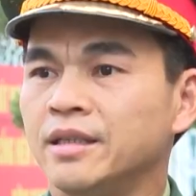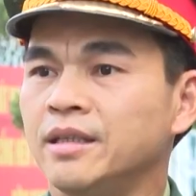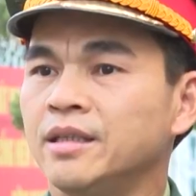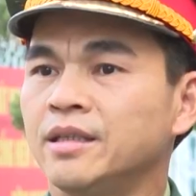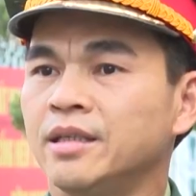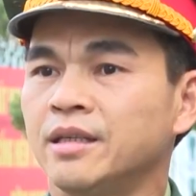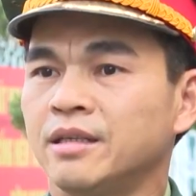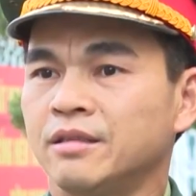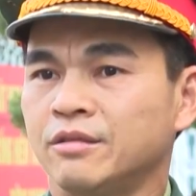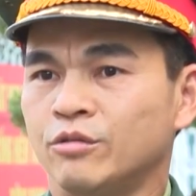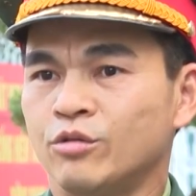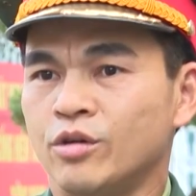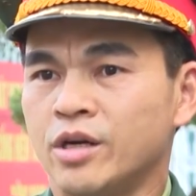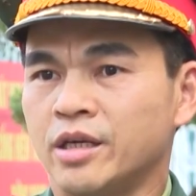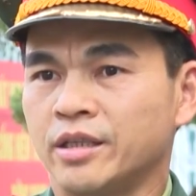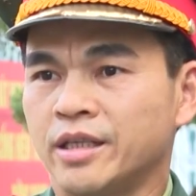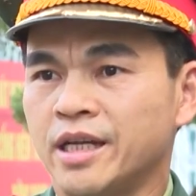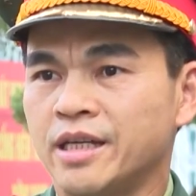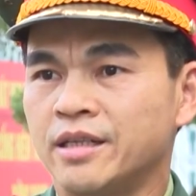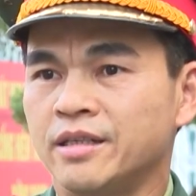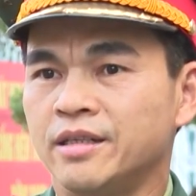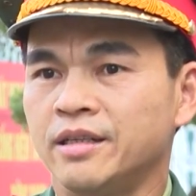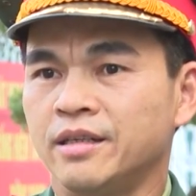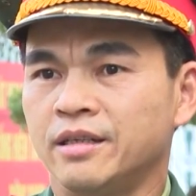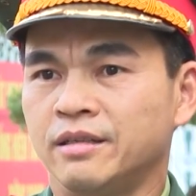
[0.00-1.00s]
Ý thức của
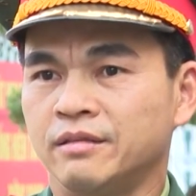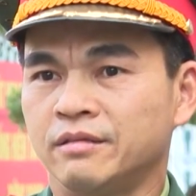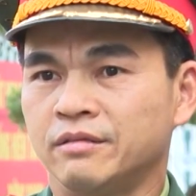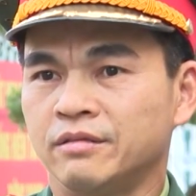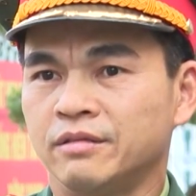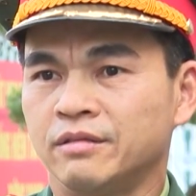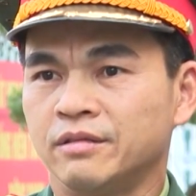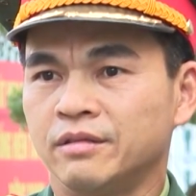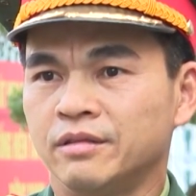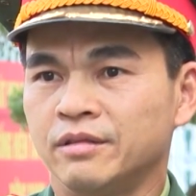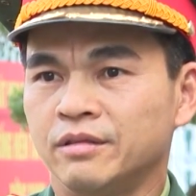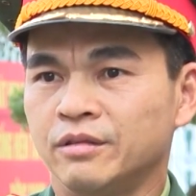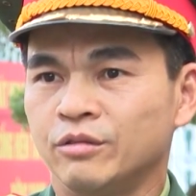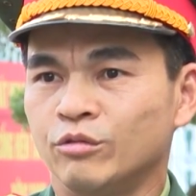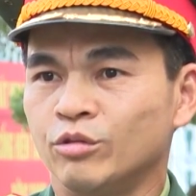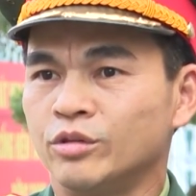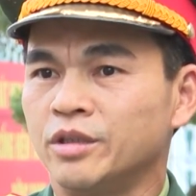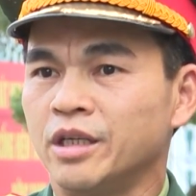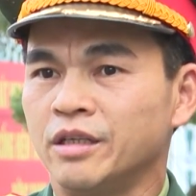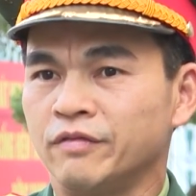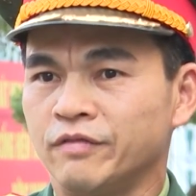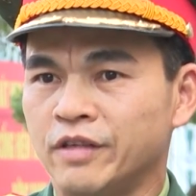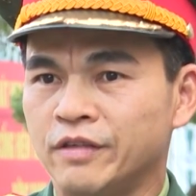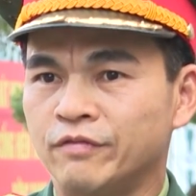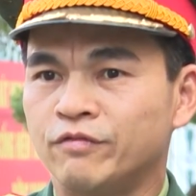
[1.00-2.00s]
thanh niên của
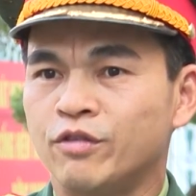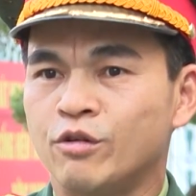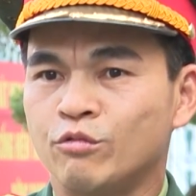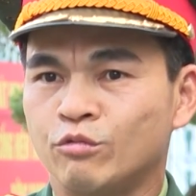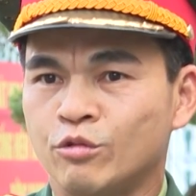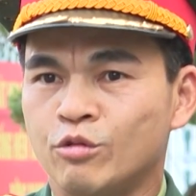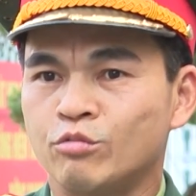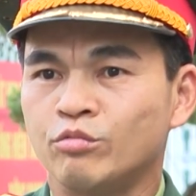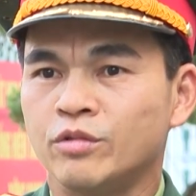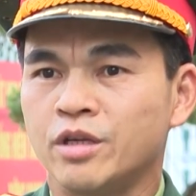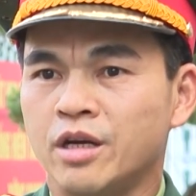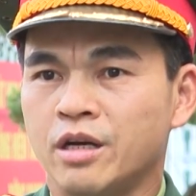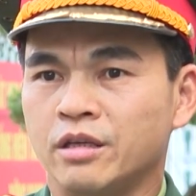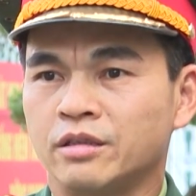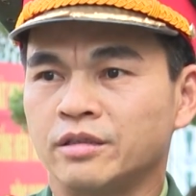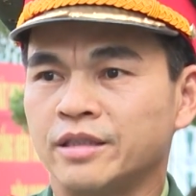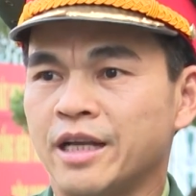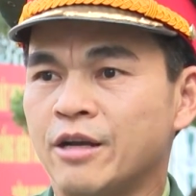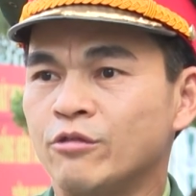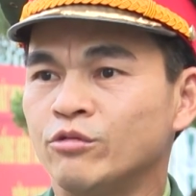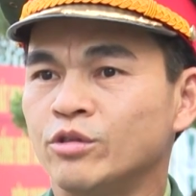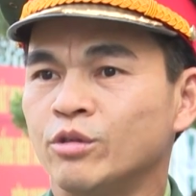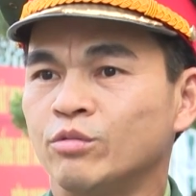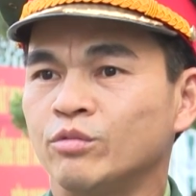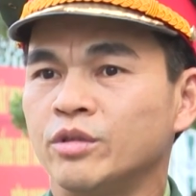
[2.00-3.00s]
tỉnh Vĩnh Phúc cũng được
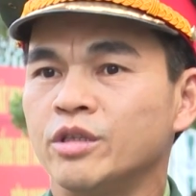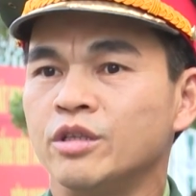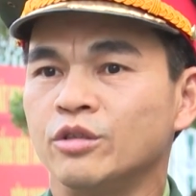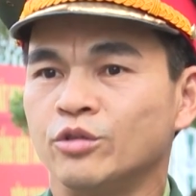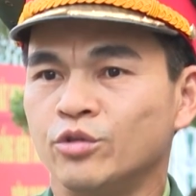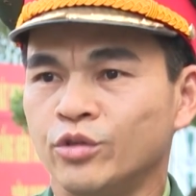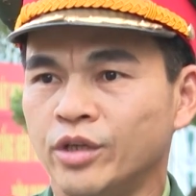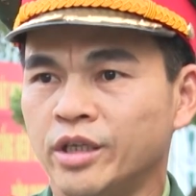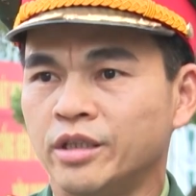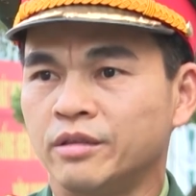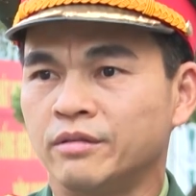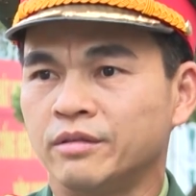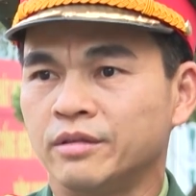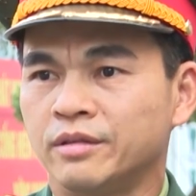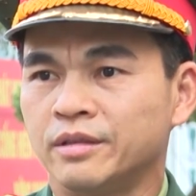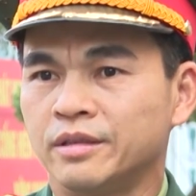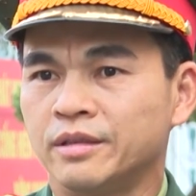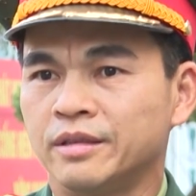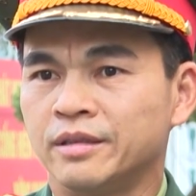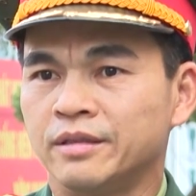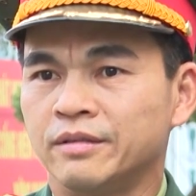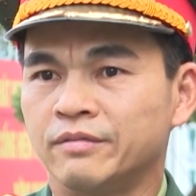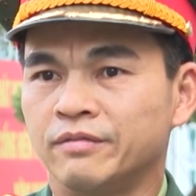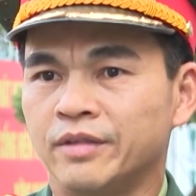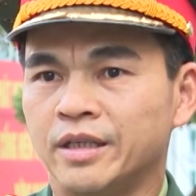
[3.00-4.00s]
giáo dục thường xuyên
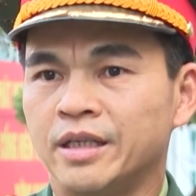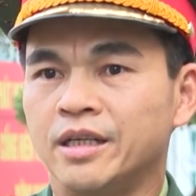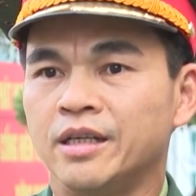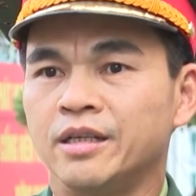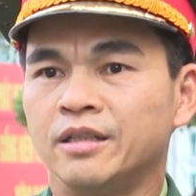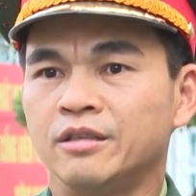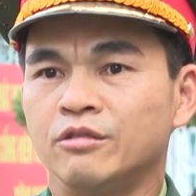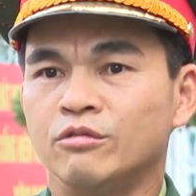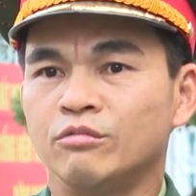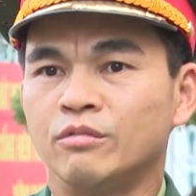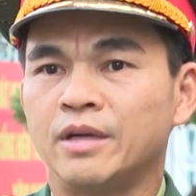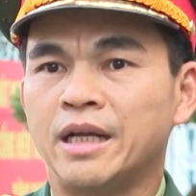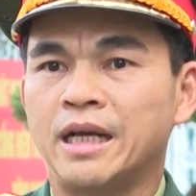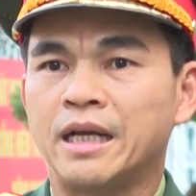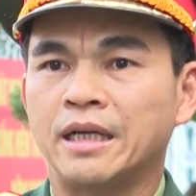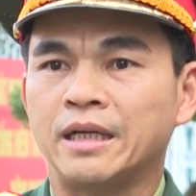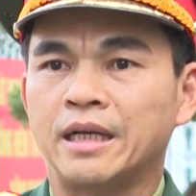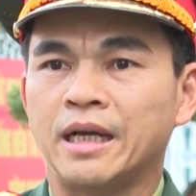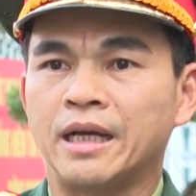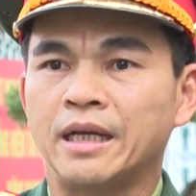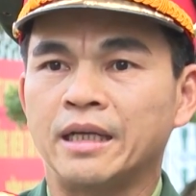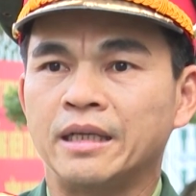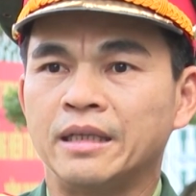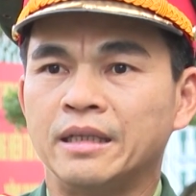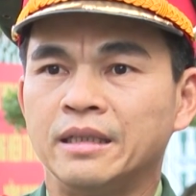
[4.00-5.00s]
và đây cũng là
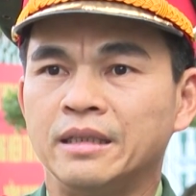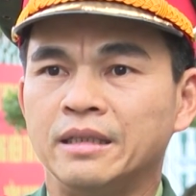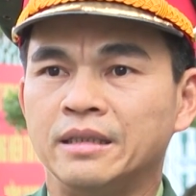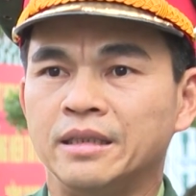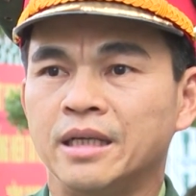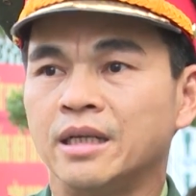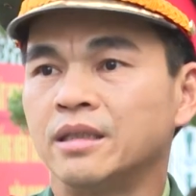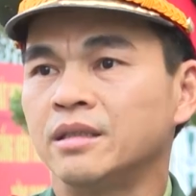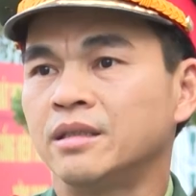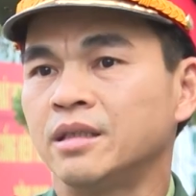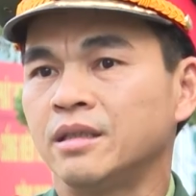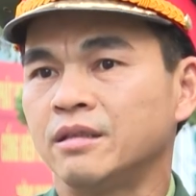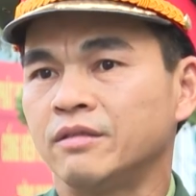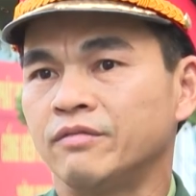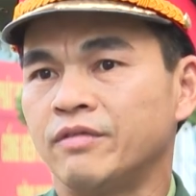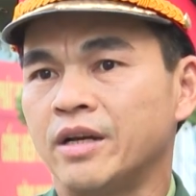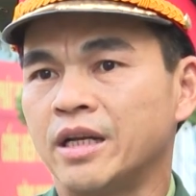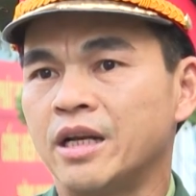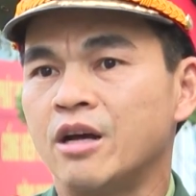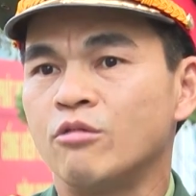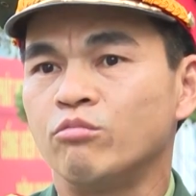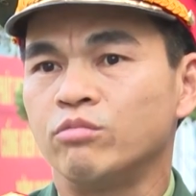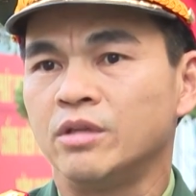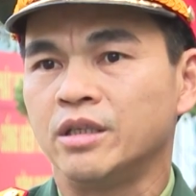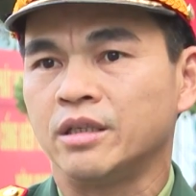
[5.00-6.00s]
cái nhận thức và
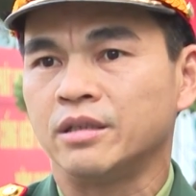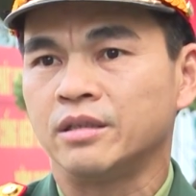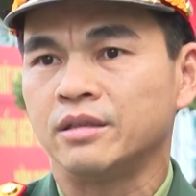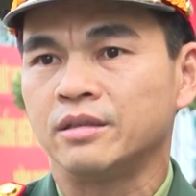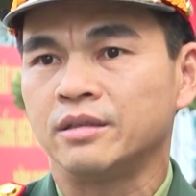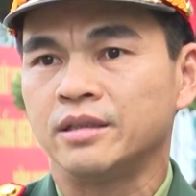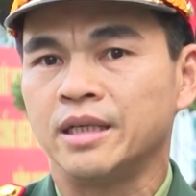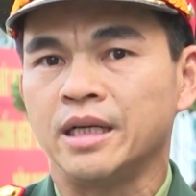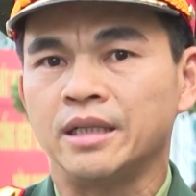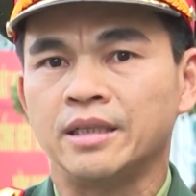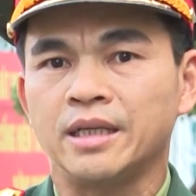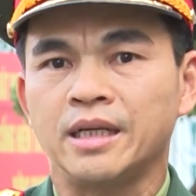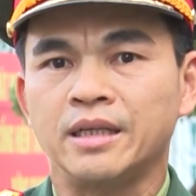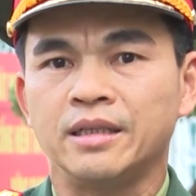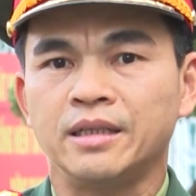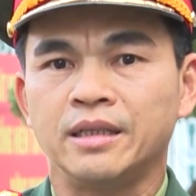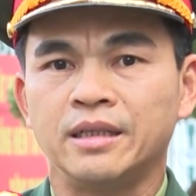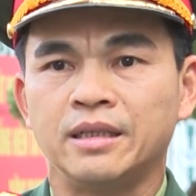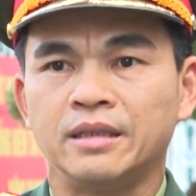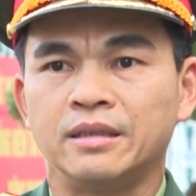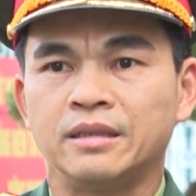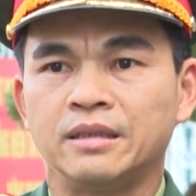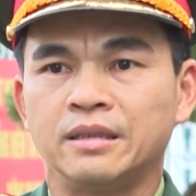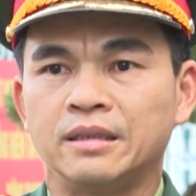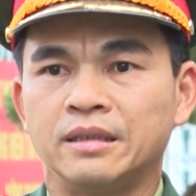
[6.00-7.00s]
động lực để thanh
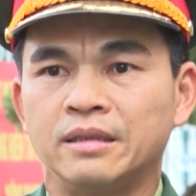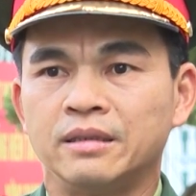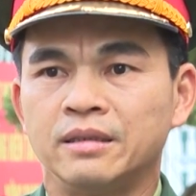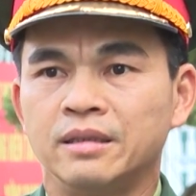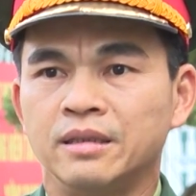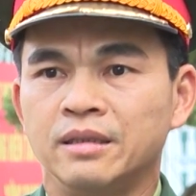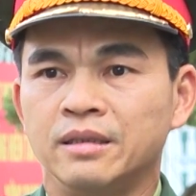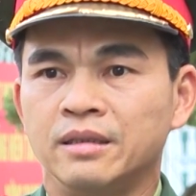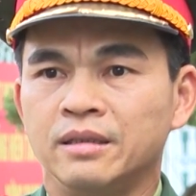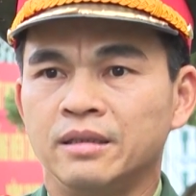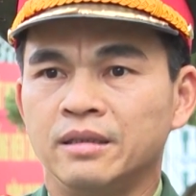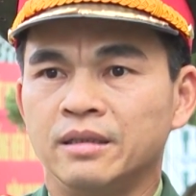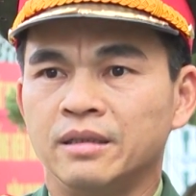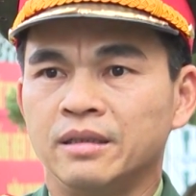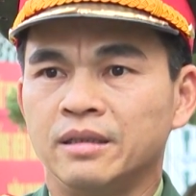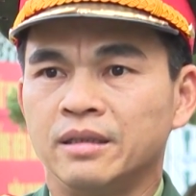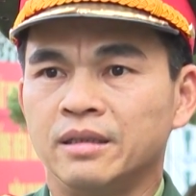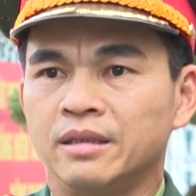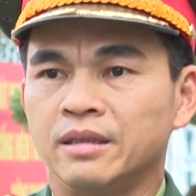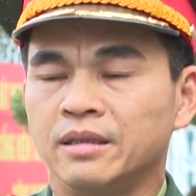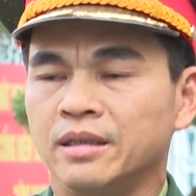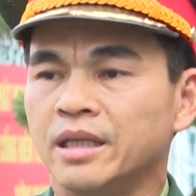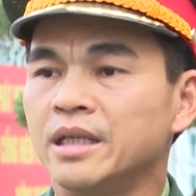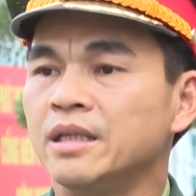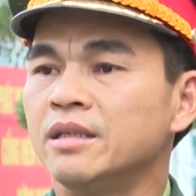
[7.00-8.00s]
niên
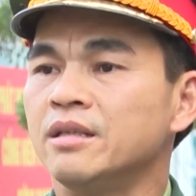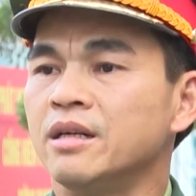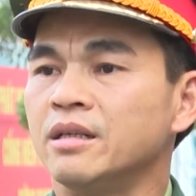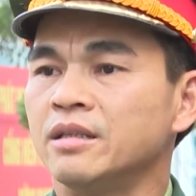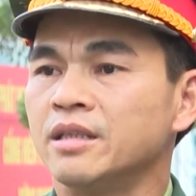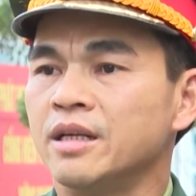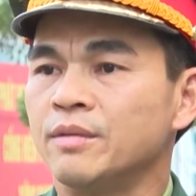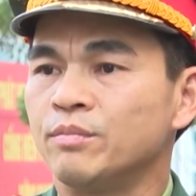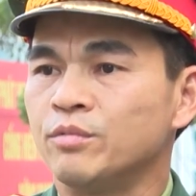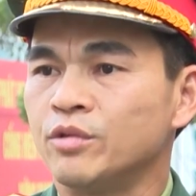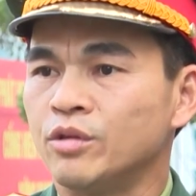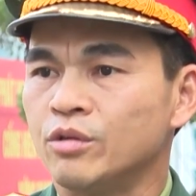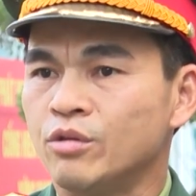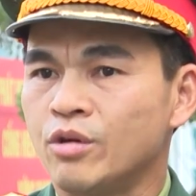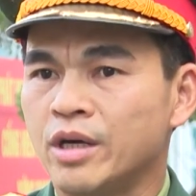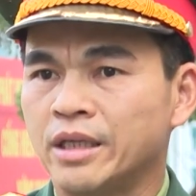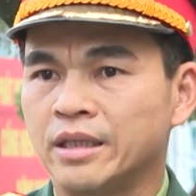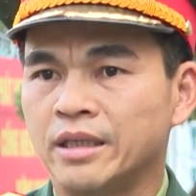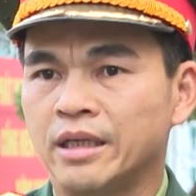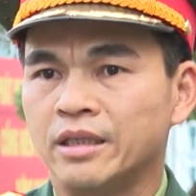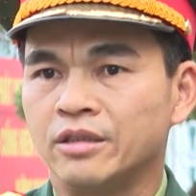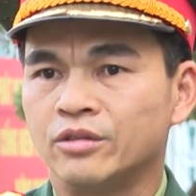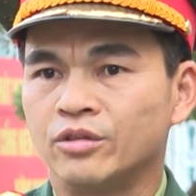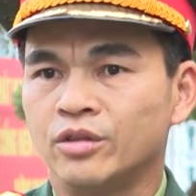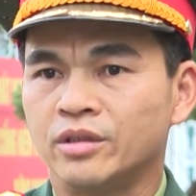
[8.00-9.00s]
lên đường nhập ngũ
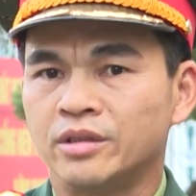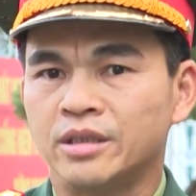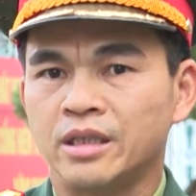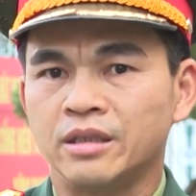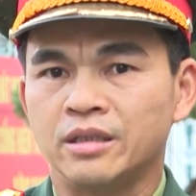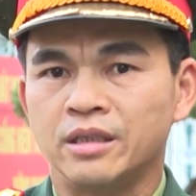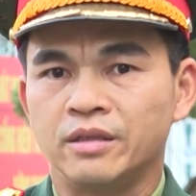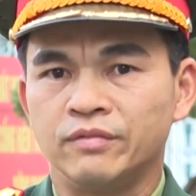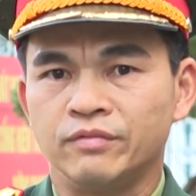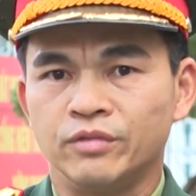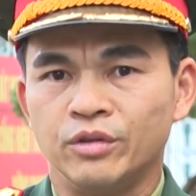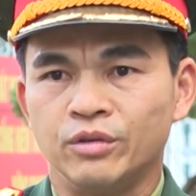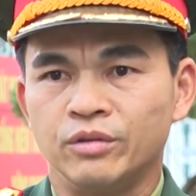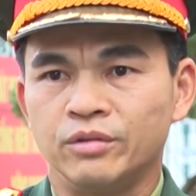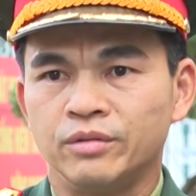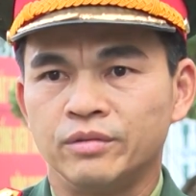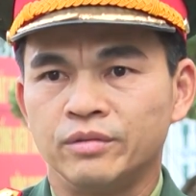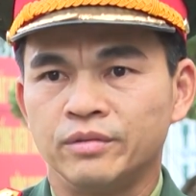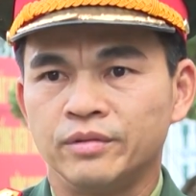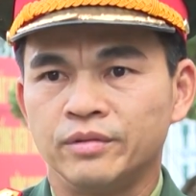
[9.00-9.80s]
hoàn thành xuất sắc nhiệm vụ.